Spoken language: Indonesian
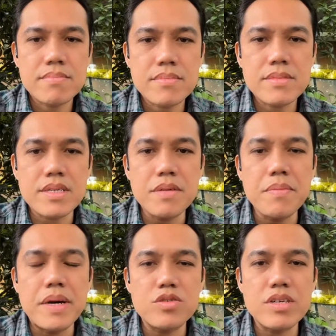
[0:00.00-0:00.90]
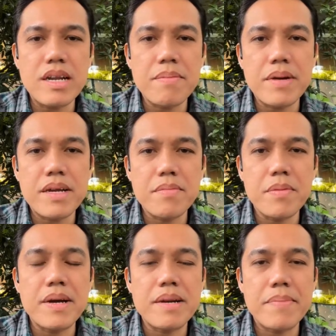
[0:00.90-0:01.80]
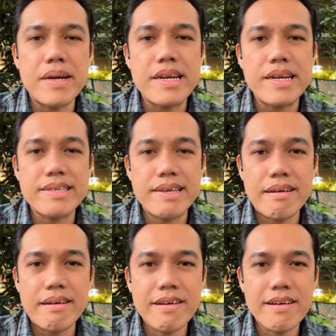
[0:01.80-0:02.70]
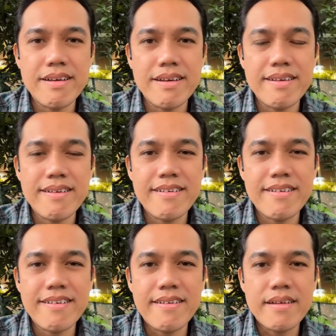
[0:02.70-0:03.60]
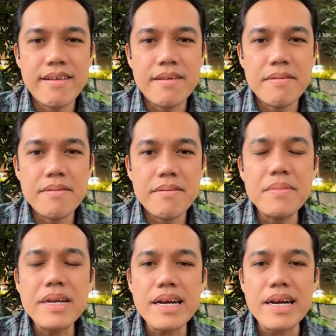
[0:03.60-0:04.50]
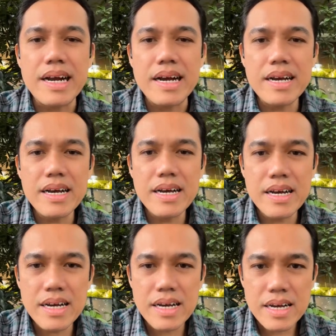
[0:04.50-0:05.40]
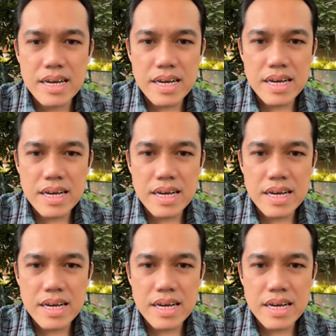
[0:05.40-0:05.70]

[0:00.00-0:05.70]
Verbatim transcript: Jadi bajunya nambahin beban badan aja ya? Iya betul. Jadi ya Menikah dibuka gitu aja bajuku.